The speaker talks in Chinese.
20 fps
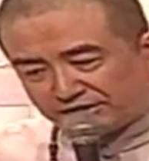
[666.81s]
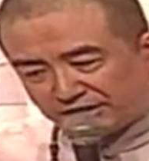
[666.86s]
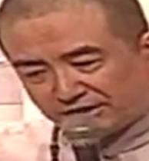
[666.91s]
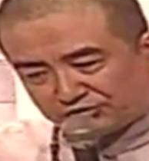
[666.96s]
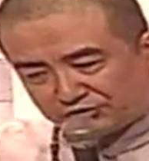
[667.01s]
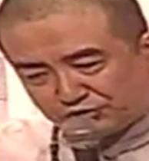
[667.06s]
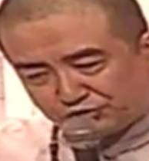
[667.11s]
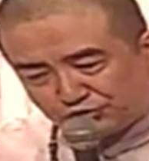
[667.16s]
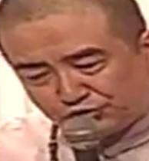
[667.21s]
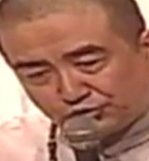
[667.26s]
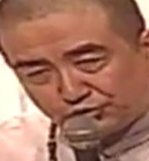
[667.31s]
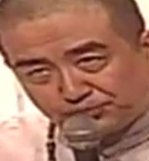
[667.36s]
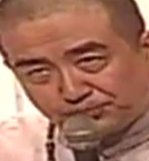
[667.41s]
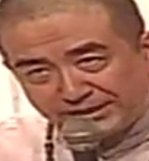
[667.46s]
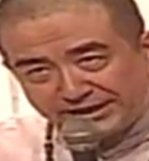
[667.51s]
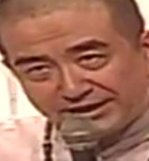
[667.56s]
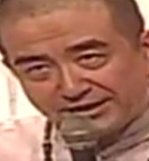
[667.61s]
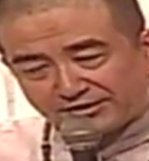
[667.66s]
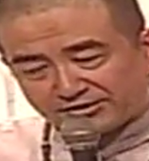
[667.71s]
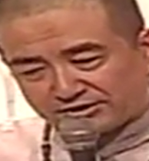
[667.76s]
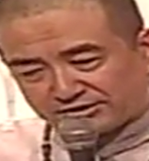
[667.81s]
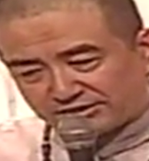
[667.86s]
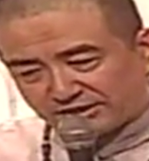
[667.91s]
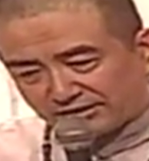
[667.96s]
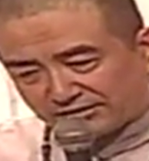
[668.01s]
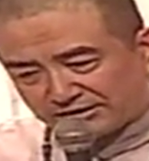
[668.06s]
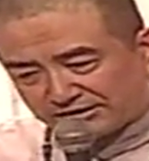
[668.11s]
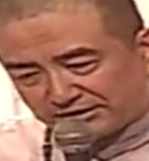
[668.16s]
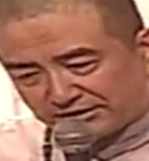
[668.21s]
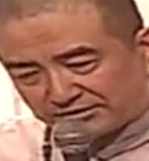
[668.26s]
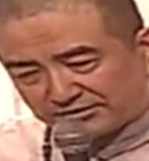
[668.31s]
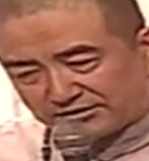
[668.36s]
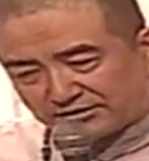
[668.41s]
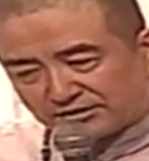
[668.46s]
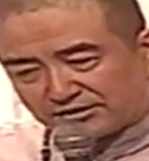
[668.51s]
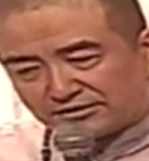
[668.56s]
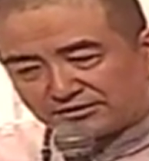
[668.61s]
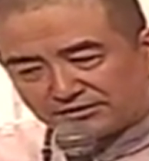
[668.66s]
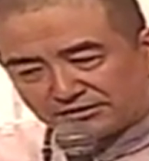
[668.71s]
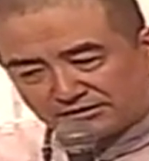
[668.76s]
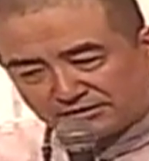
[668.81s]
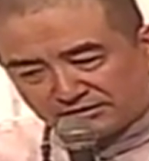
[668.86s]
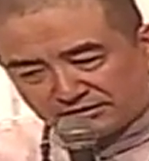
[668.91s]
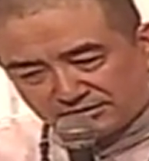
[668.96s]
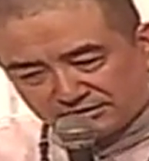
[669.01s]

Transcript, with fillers: 它具备了相应的